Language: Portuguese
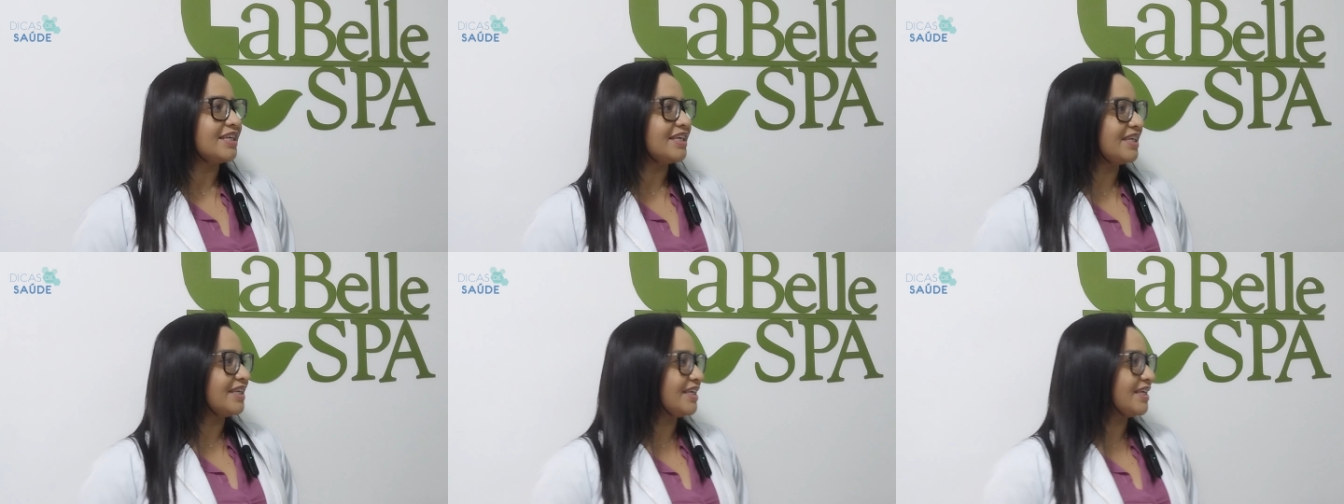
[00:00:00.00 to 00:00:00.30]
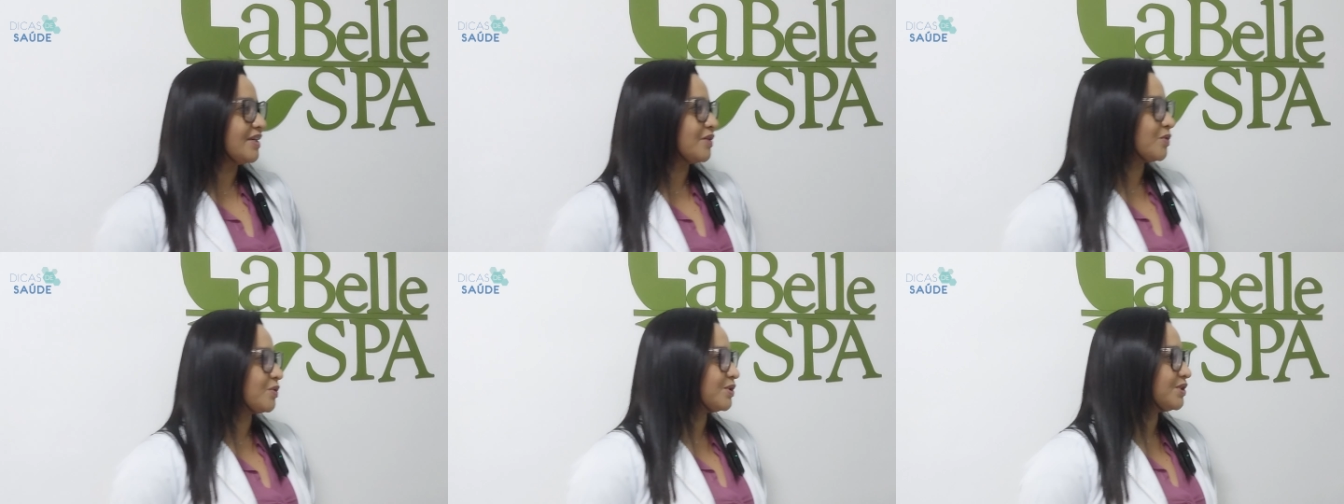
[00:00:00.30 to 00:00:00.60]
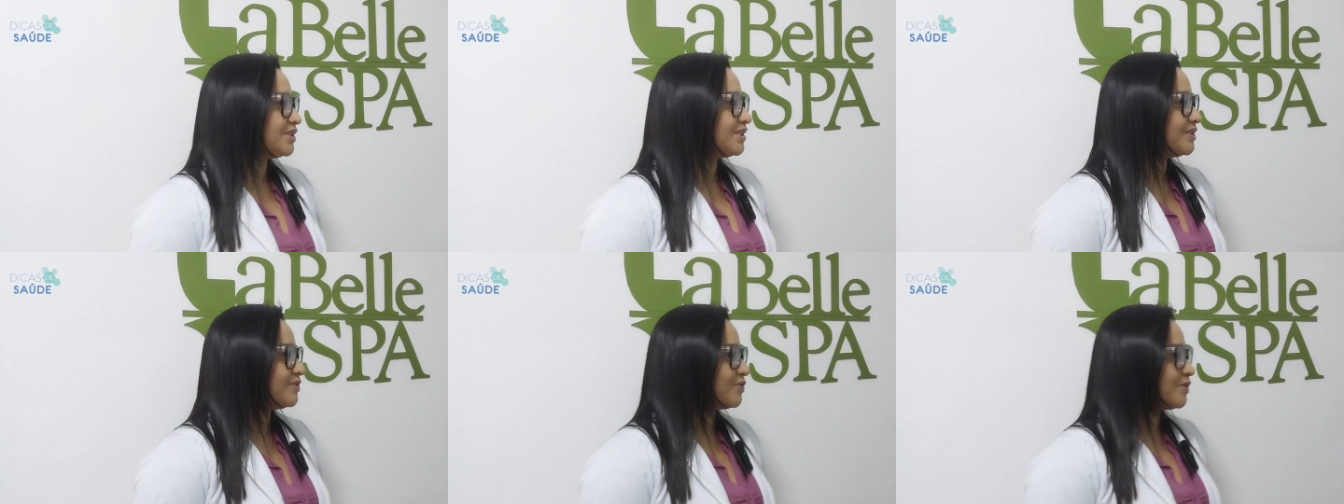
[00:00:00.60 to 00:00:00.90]
E
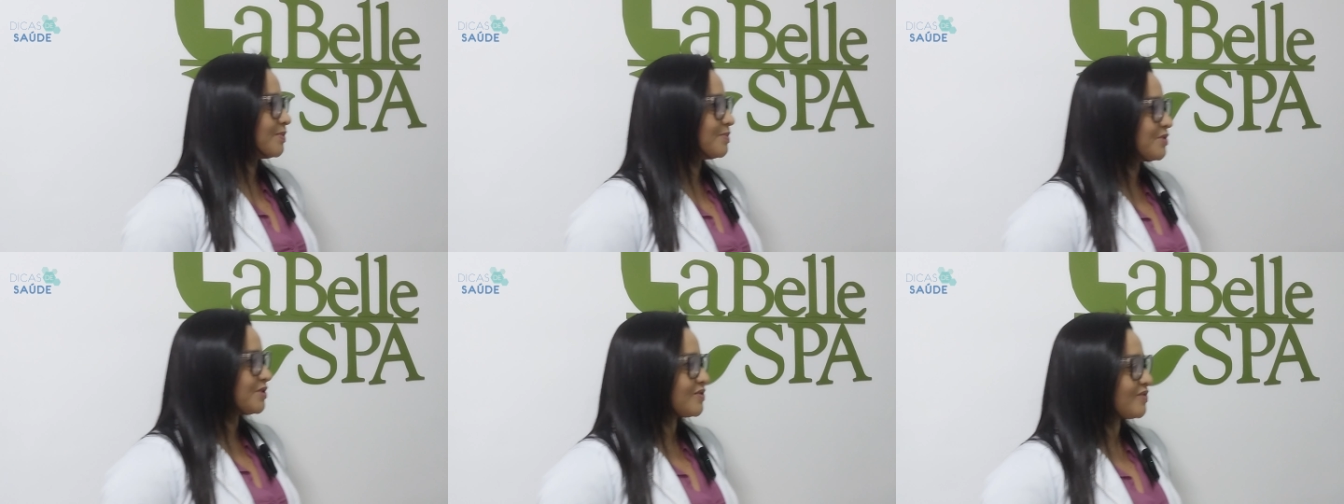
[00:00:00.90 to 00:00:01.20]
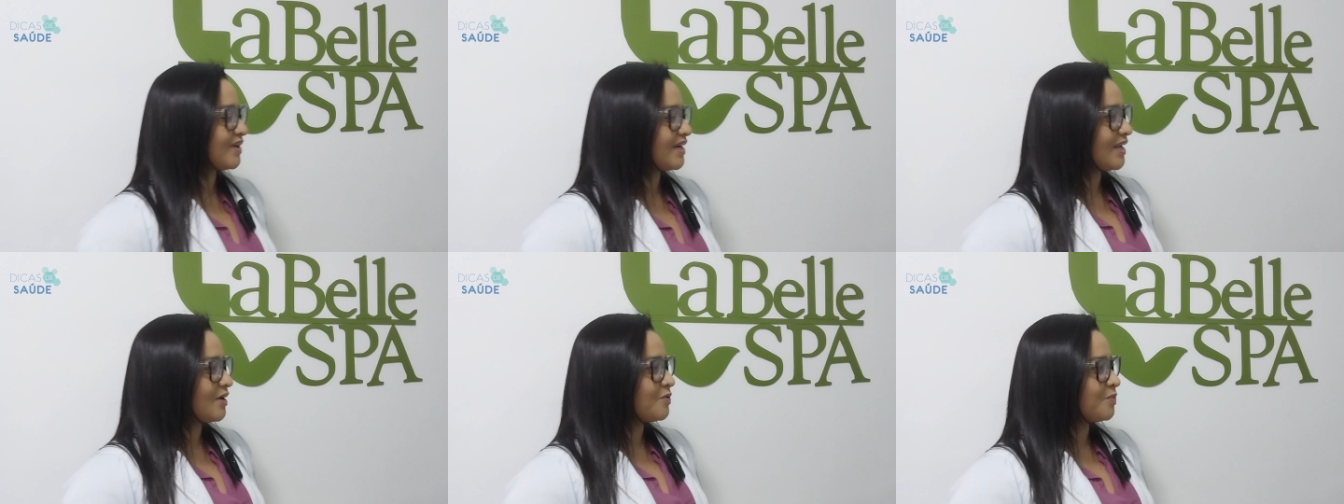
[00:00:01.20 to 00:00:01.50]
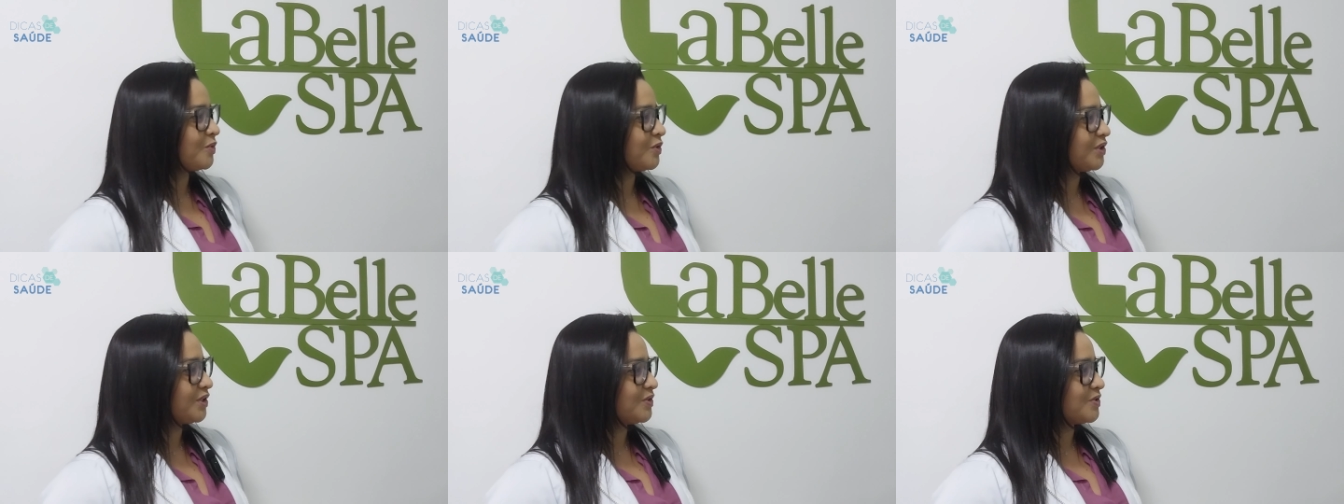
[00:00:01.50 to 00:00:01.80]
hoje vamos falar
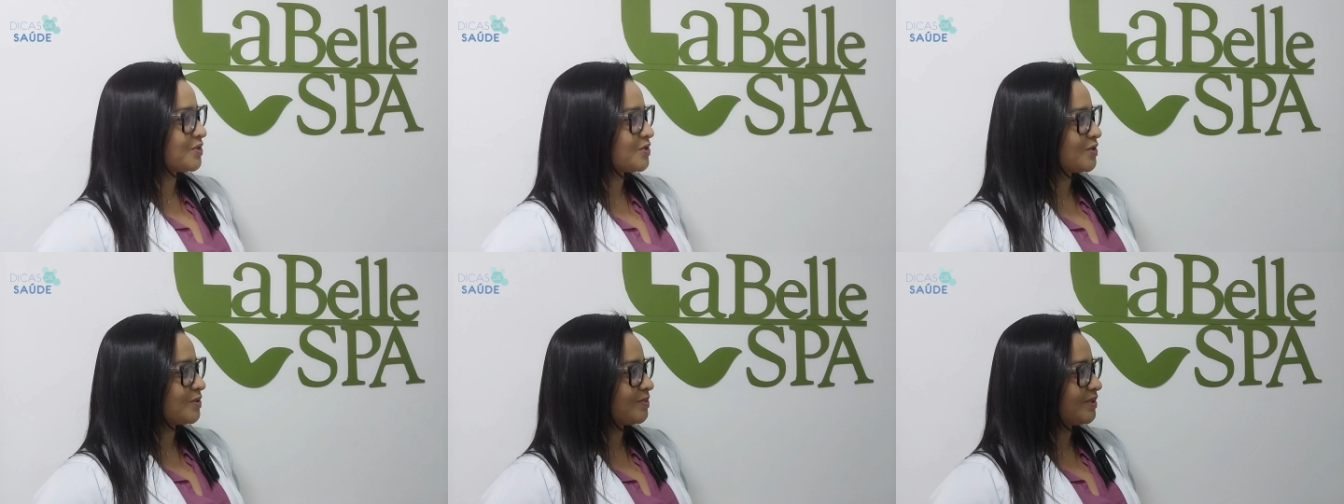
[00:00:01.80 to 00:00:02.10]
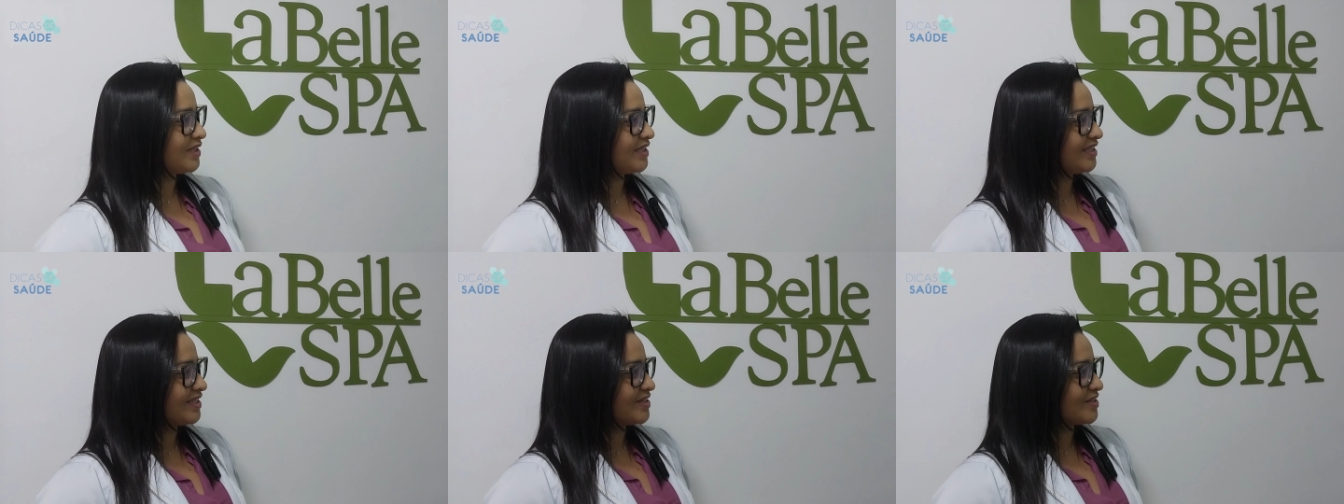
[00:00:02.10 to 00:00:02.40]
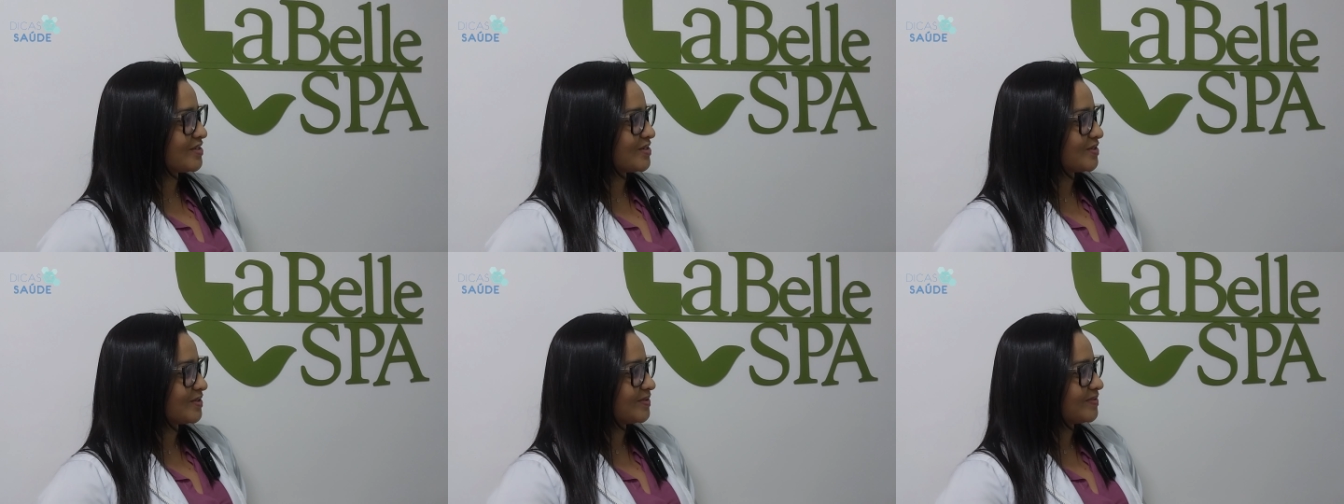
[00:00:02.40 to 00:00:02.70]
um pouquinho sobre
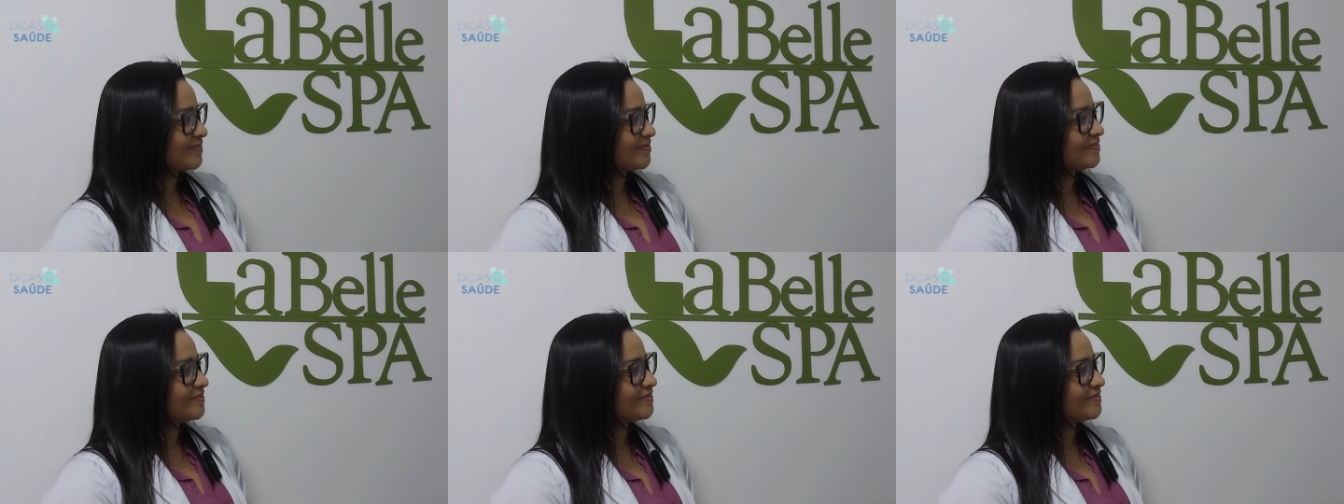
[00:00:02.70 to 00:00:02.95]
isso.